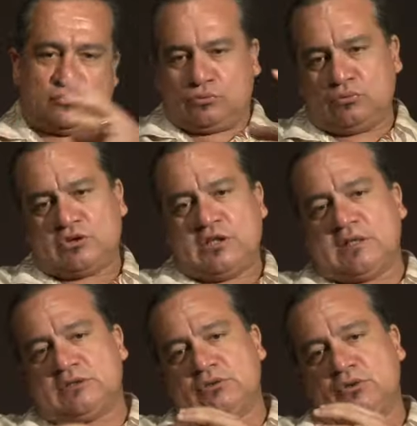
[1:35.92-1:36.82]
toutes ces
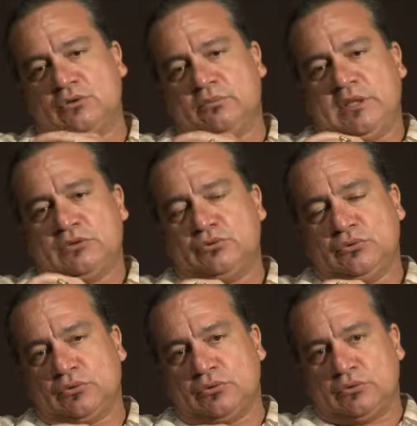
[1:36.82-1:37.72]
questions, bien
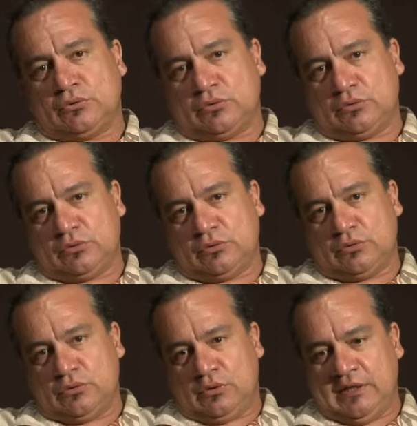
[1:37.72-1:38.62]
sûr, euh,
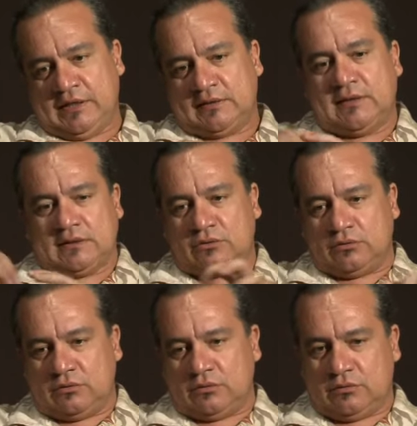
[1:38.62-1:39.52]
ont l'air d'être
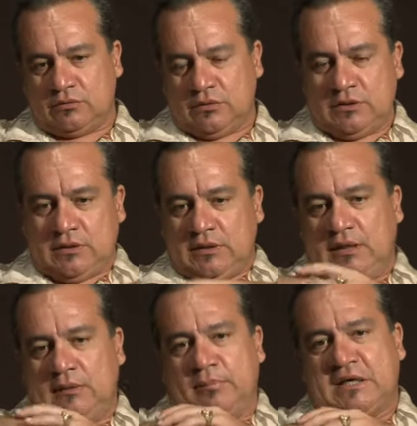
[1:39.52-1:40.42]
euh,
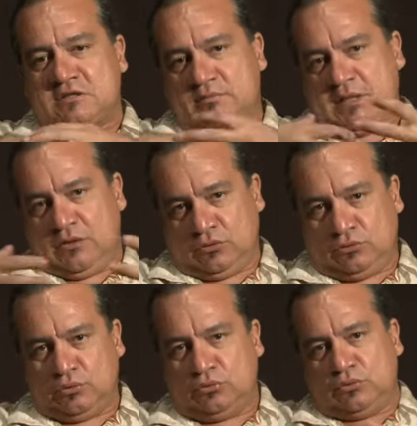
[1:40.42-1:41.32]
éparses, mais en
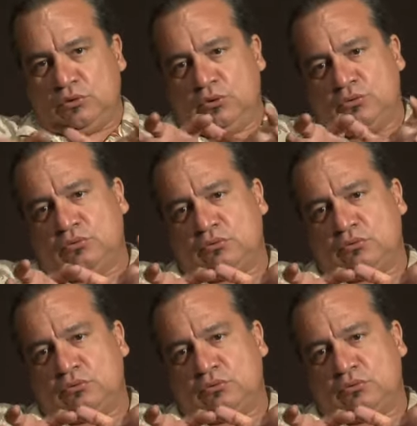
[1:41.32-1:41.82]
tout, en